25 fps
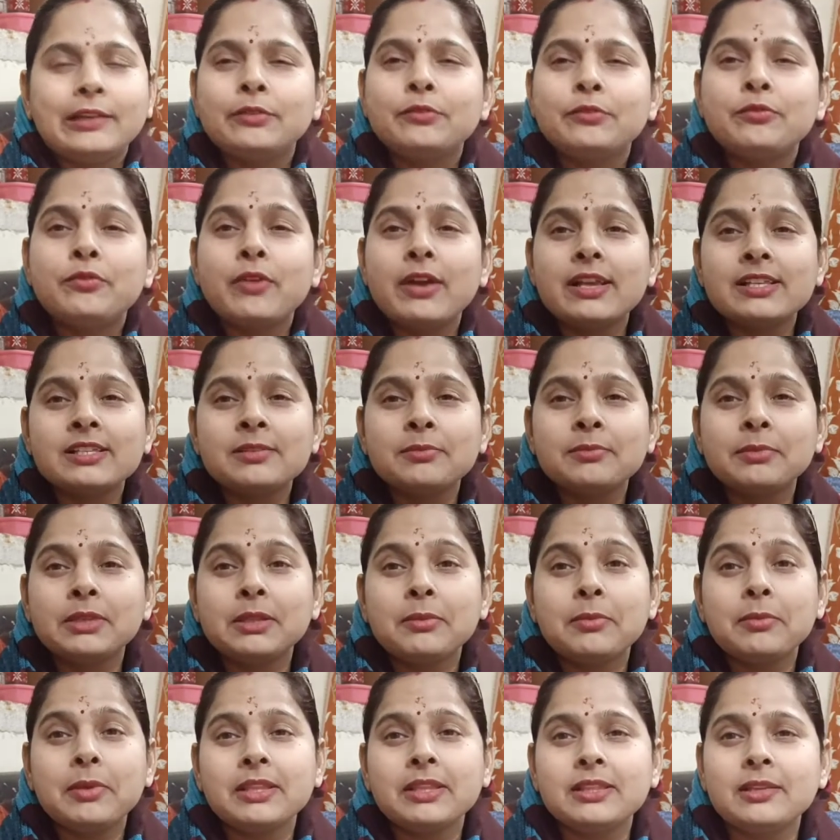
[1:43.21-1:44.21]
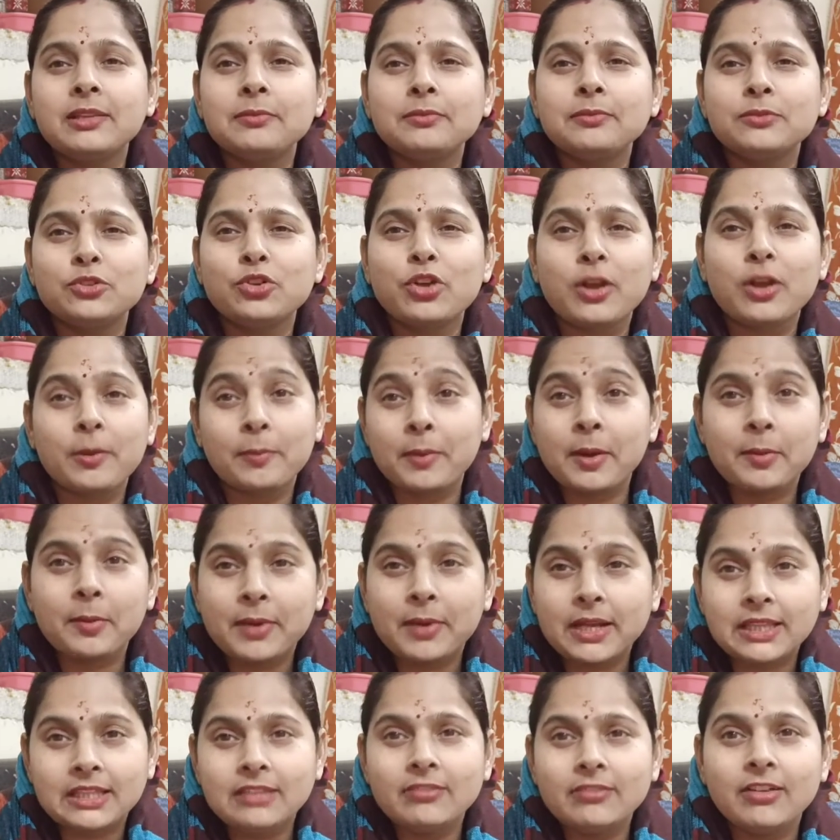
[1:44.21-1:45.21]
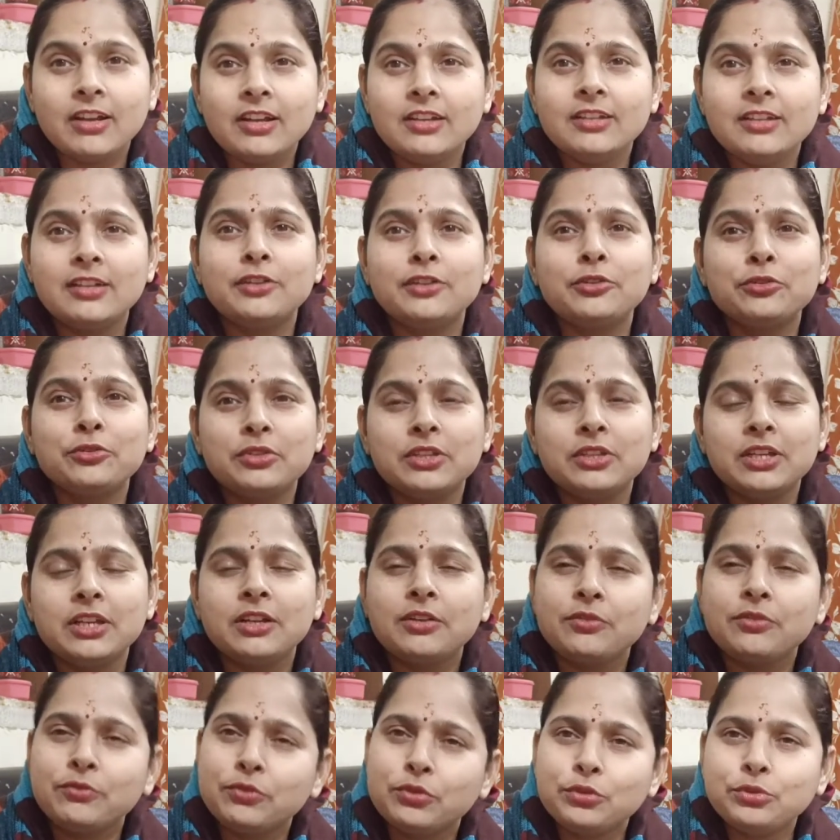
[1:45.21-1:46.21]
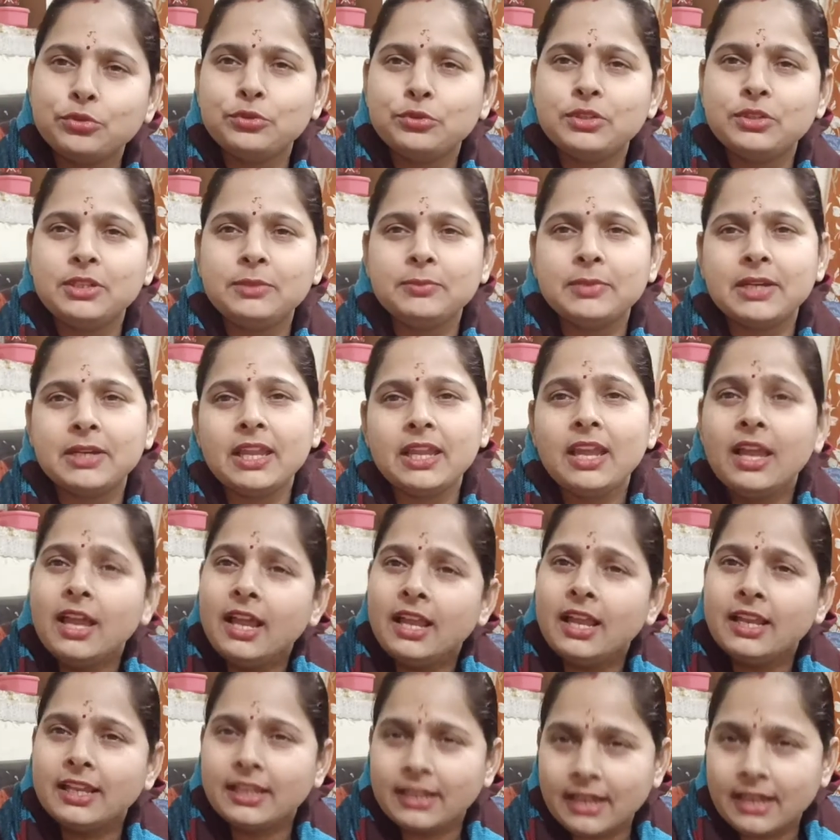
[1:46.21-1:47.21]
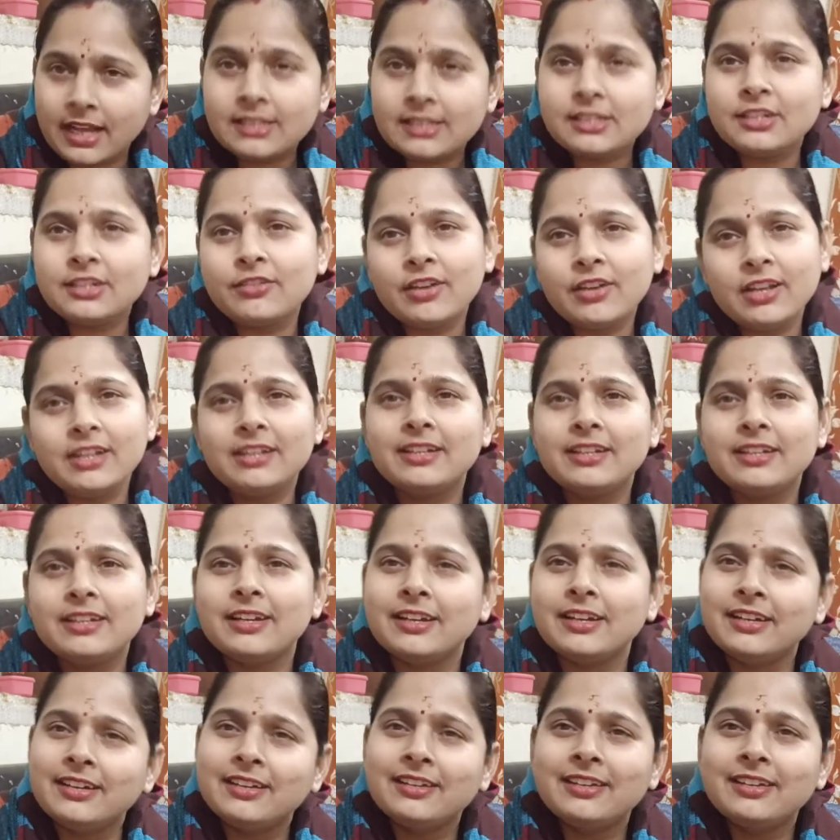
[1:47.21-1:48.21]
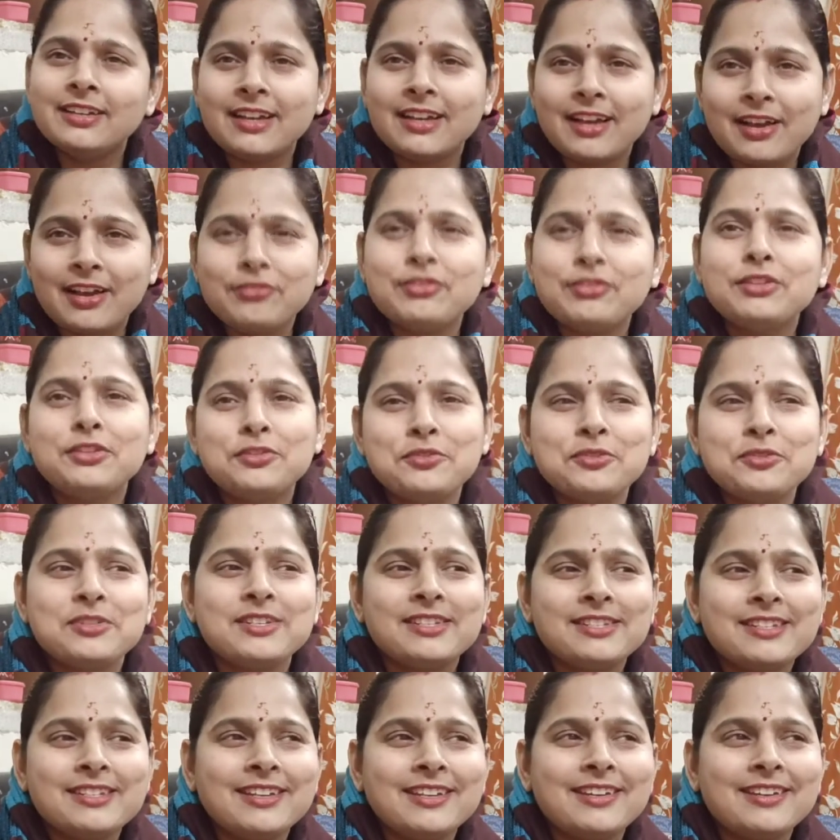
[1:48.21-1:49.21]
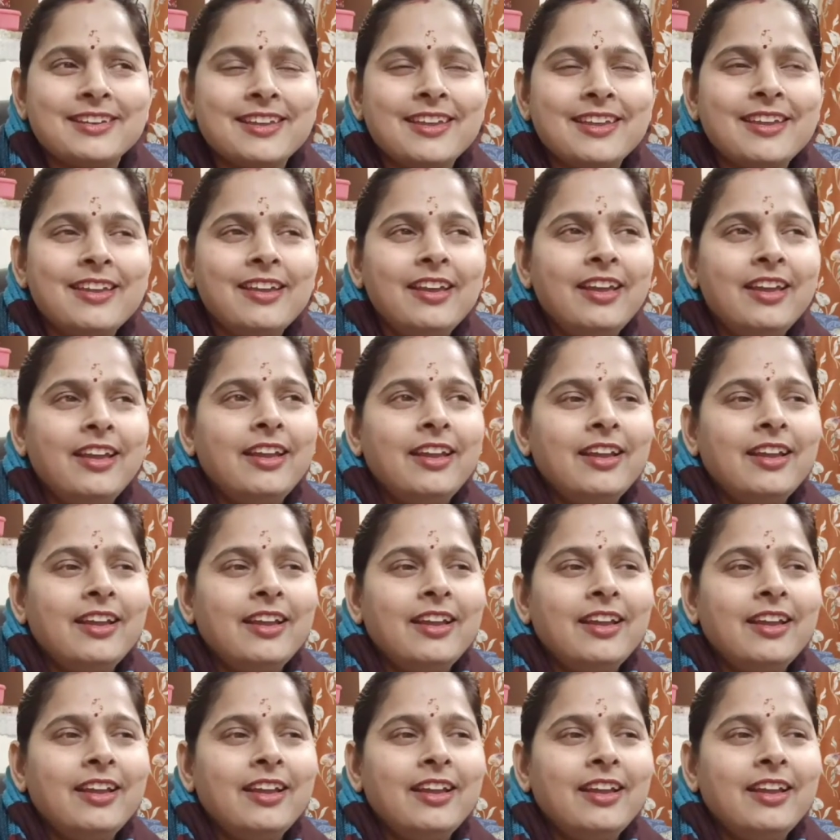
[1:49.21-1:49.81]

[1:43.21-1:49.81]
वैसे मतलब एकदम जो कपकपाती वाली ठंड होती है ना वो दो दिन बड़ी लेकिन अच्छी वाली ठंड काफ़ी दिनों से चल रही है